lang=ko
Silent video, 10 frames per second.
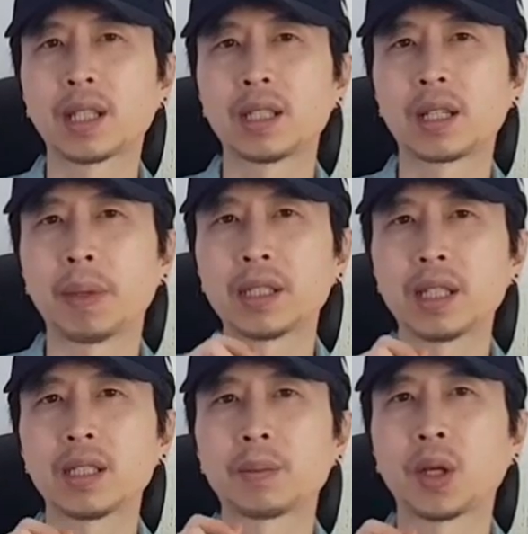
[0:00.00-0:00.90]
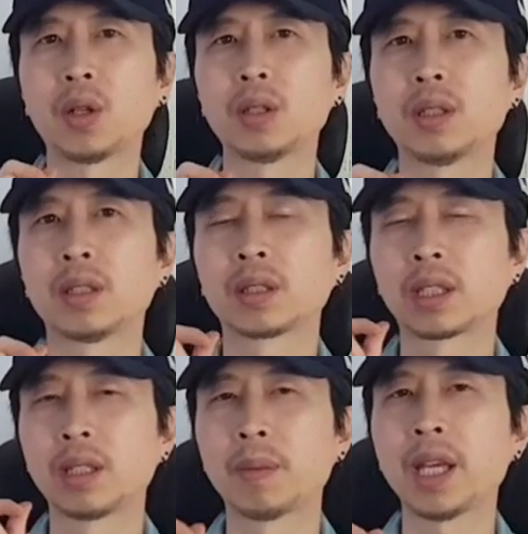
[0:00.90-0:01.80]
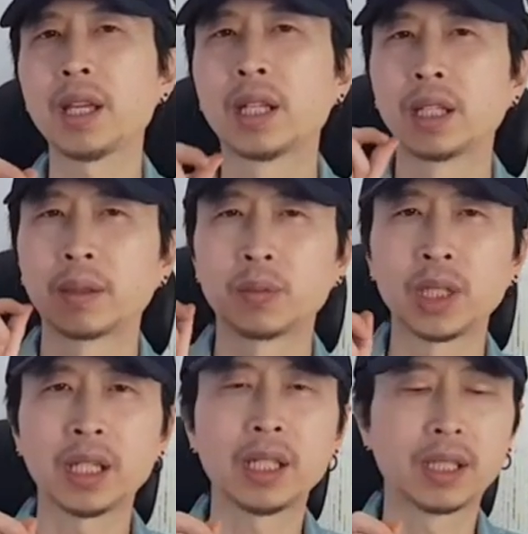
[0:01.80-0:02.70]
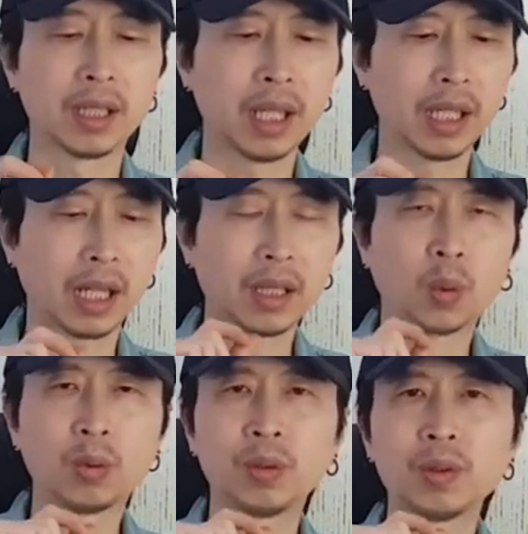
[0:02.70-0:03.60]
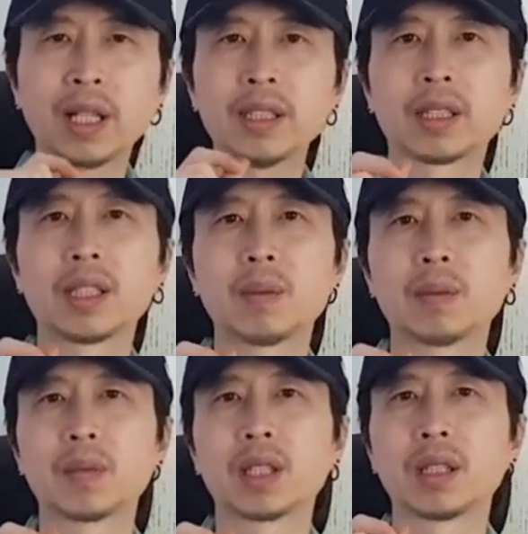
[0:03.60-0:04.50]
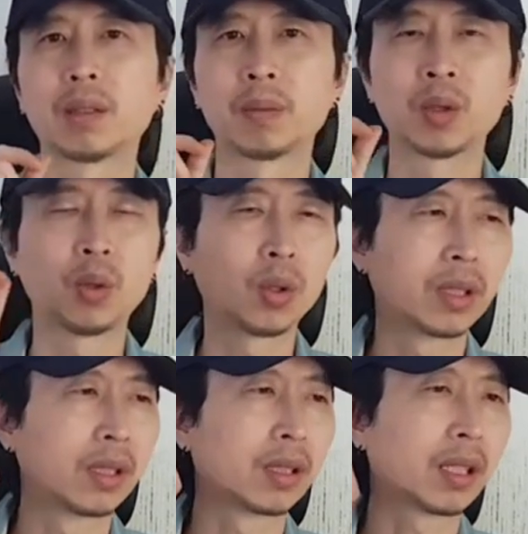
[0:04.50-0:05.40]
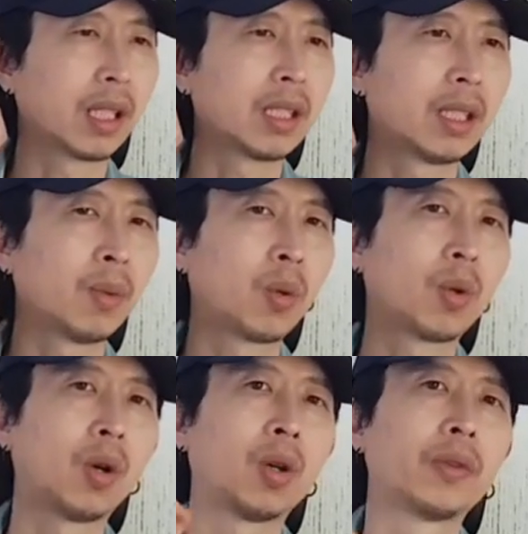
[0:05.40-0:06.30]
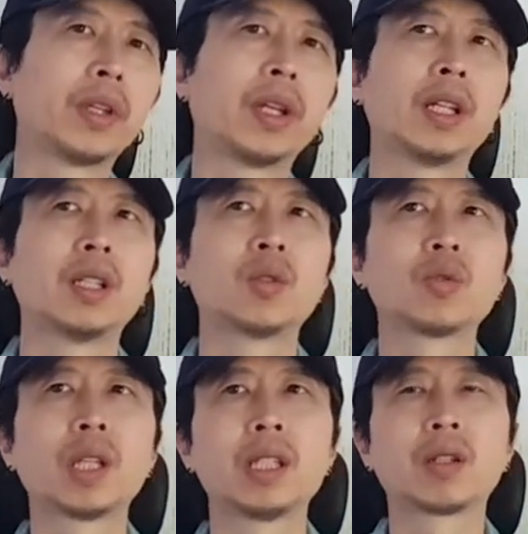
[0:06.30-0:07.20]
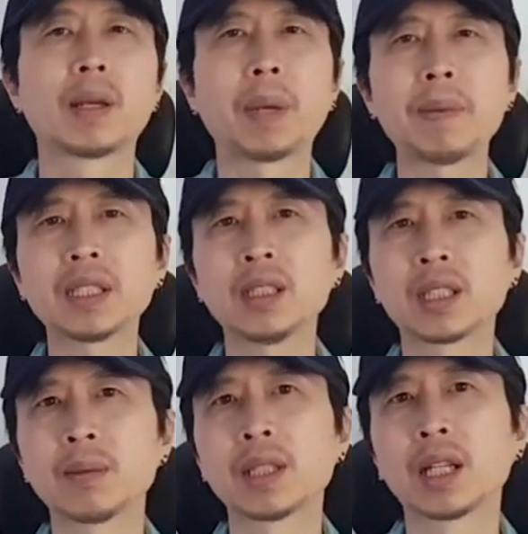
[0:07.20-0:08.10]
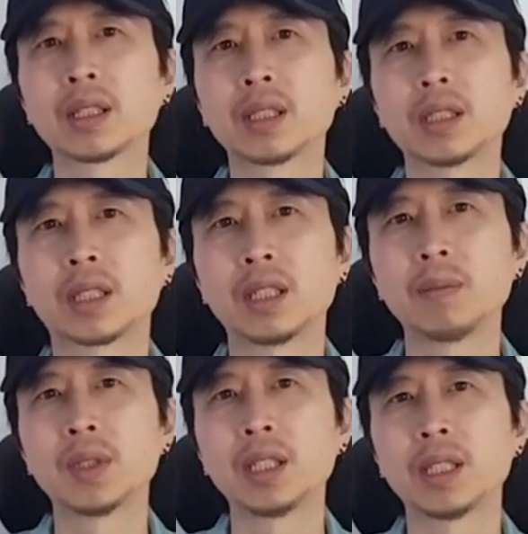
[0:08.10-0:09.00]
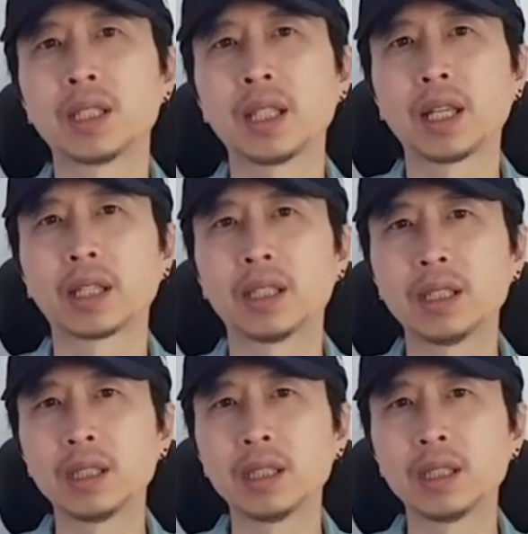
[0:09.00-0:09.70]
스타, 그러니까 반짝이는 별 느낌의 문양이 있는데 약간 돌출된 느낌입니다. 미국 그 스크래치 복권 중에 이렇게 팝아트 느낌이 나는 그림들이 있는데 그